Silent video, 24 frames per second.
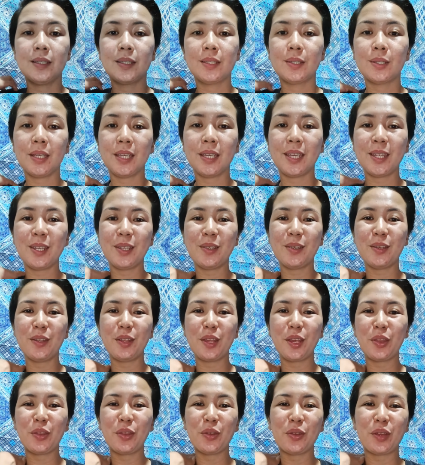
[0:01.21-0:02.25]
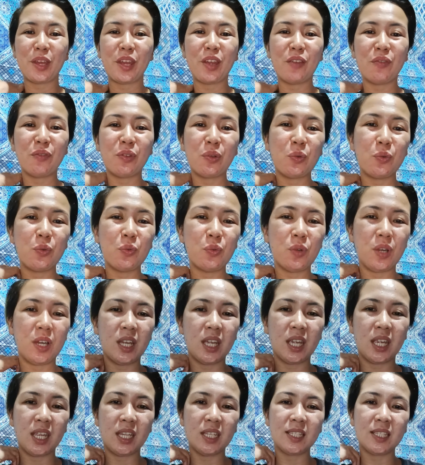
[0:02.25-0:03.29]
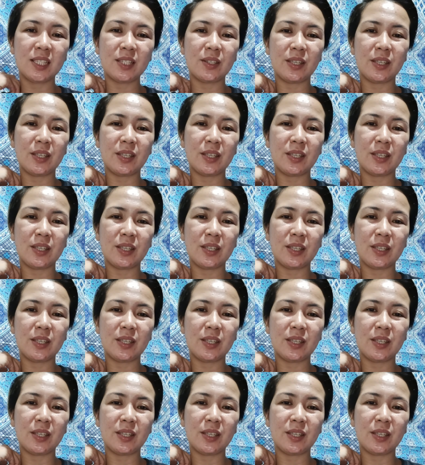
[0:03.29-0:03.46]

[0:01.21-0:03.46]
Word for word: So, yan, good day to everyone.